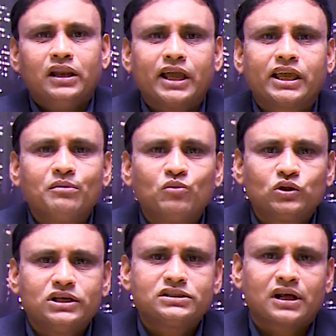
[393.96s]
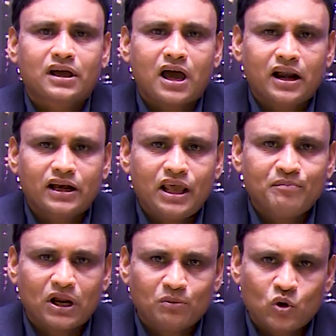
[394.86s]
लेकिन मोदी सरकार ने
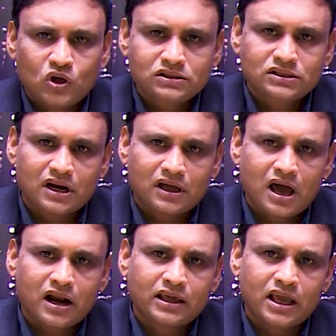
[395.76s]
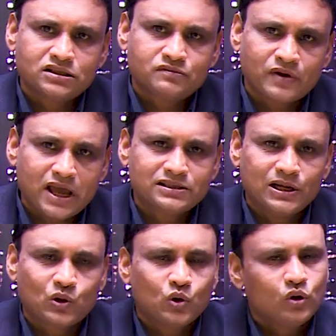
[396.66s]
मनमोहन सरकार के इस
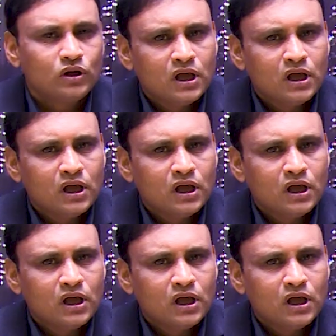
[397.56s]
फैसले को